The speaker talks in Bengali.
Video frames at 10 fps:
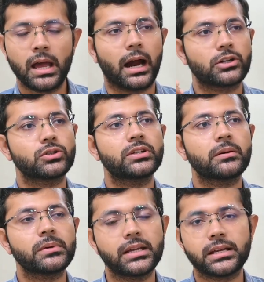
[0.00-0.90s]
আর যদি
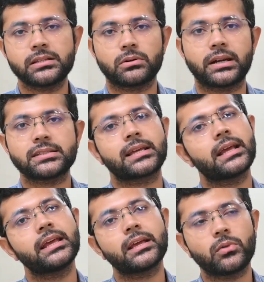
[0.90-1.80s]
আমি দেখি যে এটা
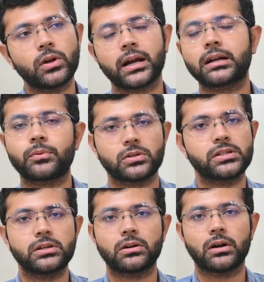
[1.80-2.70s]
স্কেলিং বলে একটা
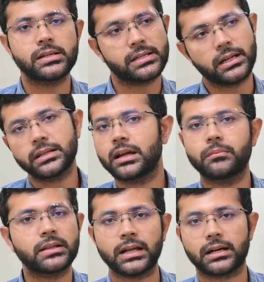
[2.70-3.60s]
প্রসিডিওর হয় সেটা দিয়ে
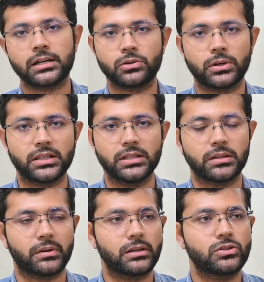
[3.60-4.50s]
আমরা দাগটা সরিয়ে
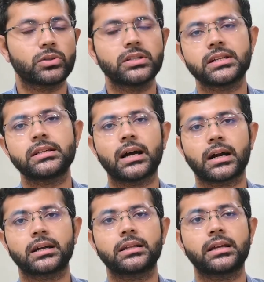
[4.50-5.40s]
দিতে পারি যদি সেই
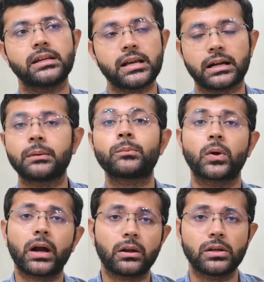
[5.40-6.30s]
দাগটা দেখি যে একটা
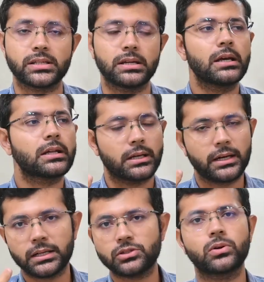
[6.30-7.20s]
পোকা রয়েছে তাহলে
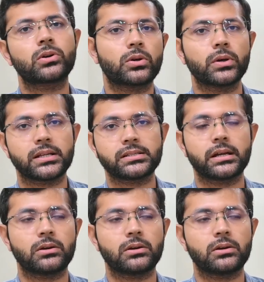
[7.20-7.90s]
একটা ছোট্ট এক্স রে